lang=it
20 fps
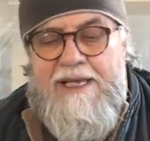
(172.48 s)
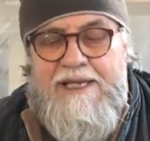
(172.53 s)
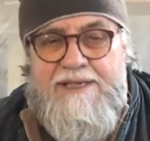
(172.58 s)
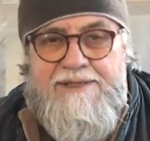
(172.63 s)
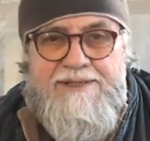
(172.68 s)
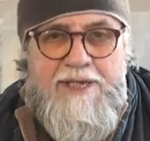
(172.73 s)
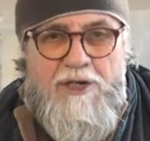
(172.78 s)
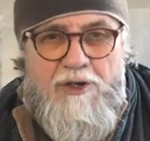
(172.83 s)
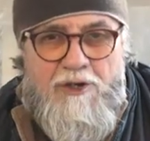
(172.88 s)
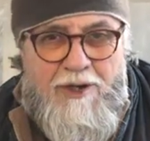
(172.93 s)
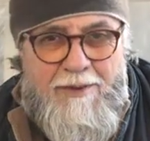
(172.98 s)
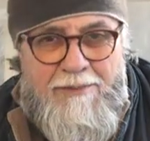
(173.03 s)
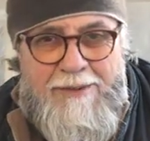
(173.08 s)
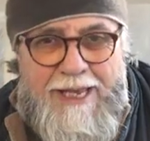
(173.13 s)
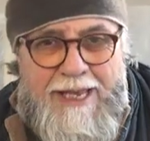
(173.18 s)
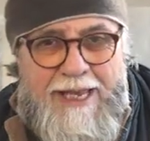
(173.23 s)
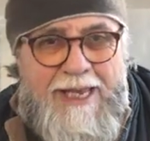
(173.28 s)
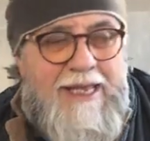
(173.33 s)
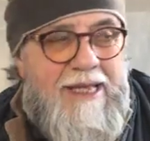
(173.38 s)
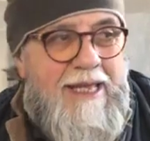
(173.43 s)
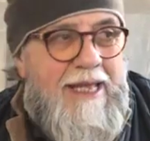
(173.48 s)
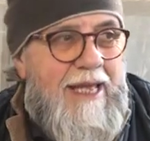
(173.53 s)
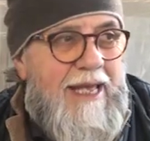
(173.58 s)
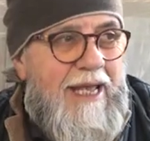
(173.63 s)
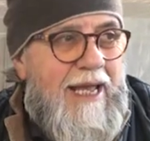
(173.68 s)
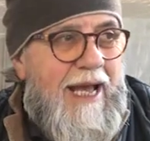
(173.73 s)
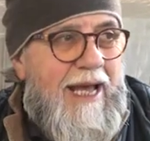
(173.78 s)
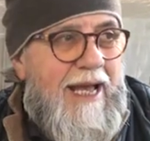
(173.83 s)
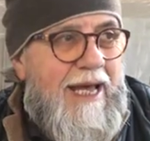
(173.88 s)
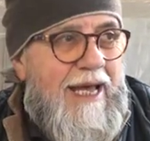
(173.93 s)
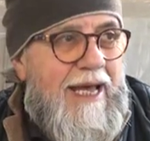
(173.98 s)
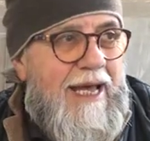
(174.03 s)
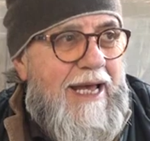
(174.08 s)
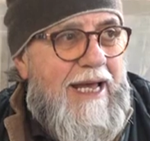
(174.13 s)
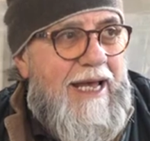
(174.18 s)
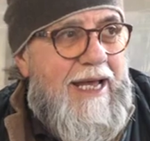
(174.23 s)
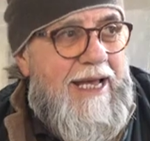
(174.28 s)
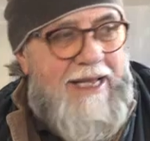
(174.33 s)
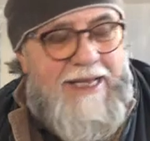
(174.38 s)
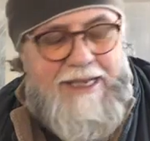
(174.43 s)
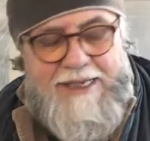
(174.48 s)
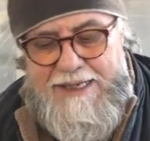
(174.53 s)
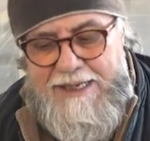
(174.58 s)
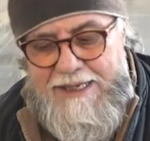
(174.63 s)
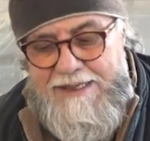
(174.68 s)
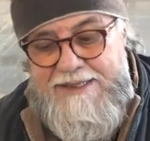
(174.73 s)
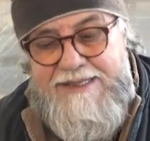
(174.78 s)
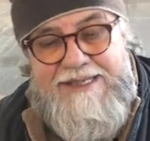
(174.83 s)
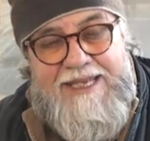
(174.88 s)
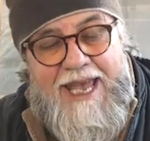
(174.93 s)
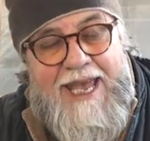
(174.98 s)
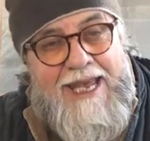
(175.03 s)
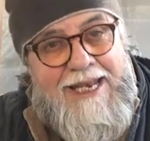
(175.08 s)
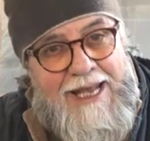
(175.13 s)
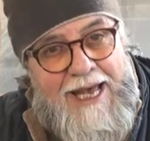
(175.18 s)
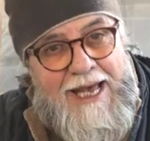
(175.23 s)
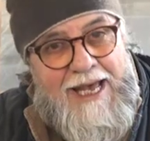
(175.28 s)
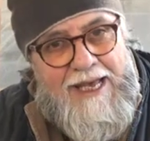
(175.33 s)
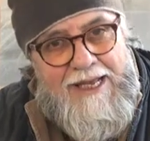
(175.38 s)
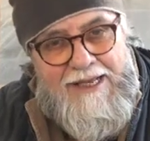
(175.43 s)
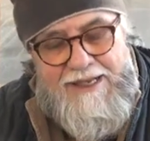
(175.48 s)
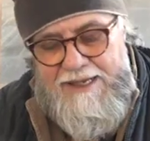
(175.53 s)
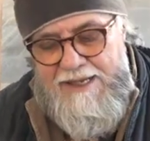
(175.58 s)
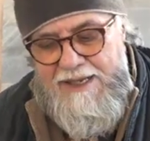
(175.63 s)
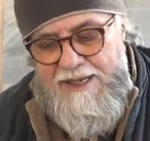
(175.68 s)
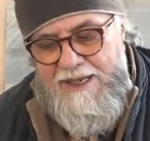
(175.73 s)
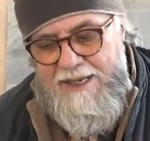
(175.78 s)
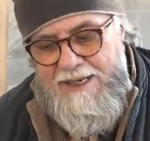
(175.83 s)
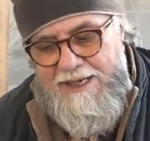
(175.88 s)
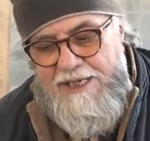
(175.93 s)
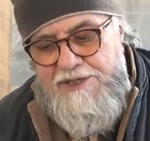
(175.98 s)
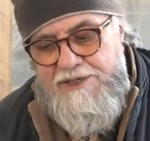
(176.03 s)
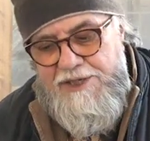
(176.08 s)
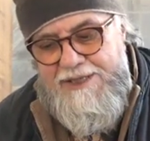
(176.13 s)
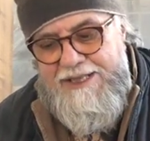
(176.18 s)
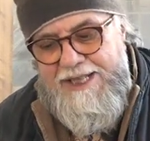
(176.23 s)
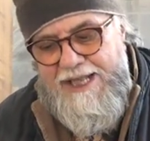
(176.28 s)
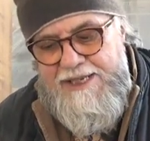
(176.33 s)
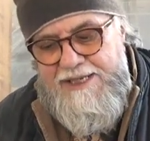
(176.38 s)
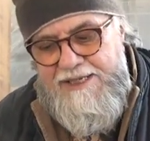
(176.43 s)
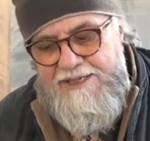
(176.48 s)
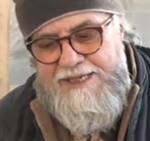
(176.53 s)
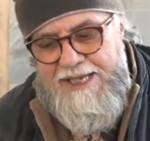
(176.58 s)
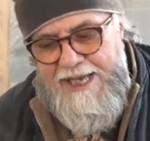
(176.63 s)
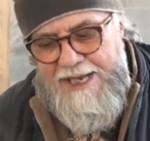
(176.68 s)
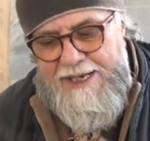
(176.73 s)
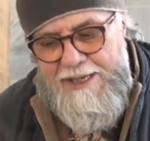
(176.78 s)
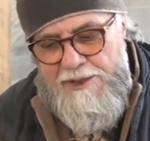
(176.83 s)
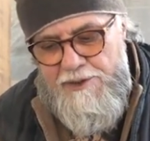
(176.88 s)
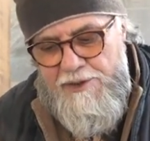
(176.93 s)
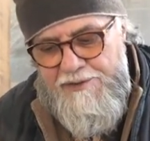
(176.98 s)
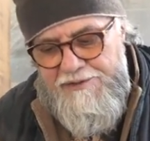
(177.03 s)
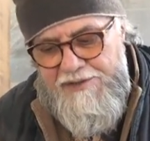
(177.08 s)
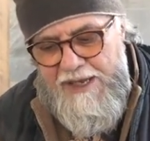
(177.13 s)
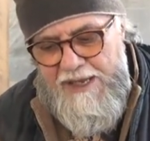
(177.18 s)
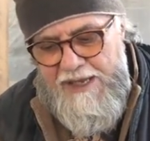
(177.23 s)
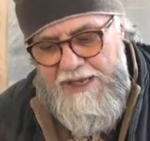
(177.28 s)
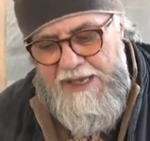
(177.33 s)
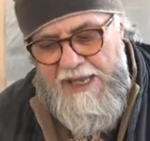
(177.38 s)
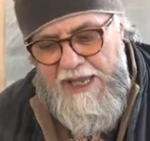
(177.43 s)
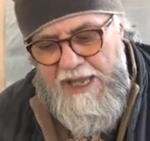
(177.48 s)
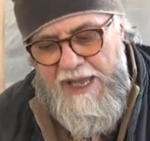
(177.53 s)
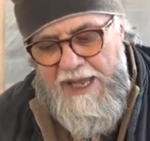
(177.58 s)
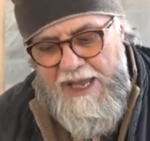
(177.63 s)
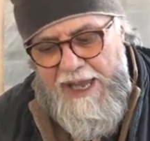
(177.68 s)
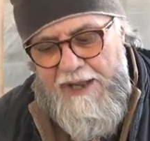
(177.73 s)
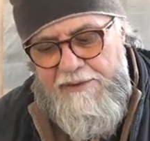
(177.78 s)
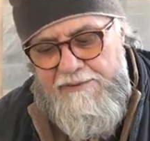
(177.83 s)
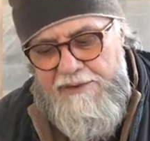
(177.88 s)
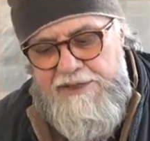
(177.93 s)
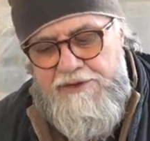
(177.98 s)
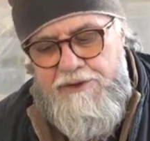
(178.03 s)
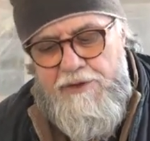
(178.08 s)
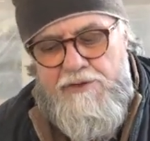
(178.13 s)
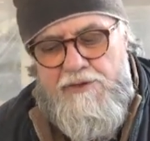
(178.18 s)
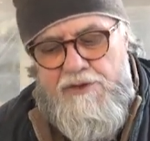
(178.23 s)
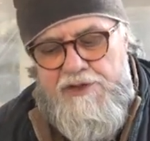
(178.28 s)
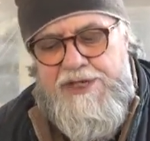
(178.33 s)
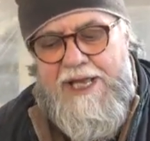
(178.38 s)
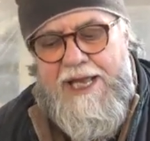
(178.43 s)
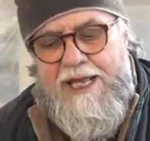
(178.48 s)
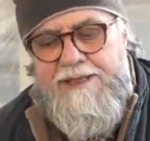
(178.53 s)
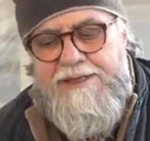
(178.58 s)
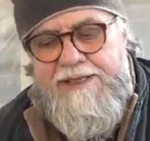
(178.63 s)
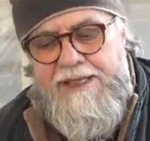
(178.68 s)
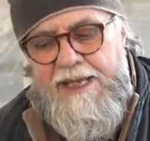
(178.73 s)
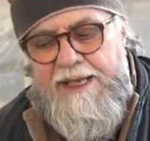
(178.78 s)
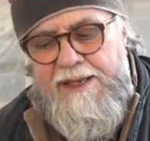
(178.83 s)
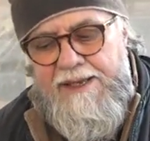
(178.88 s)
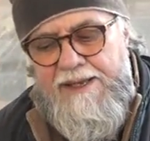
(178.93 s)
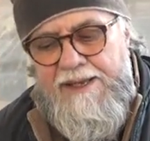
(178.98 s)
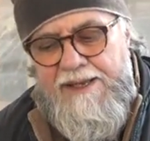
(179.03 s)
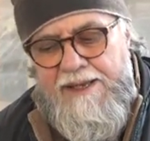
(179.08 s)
Siccome a Siena, la città di Siena dove è questo docente,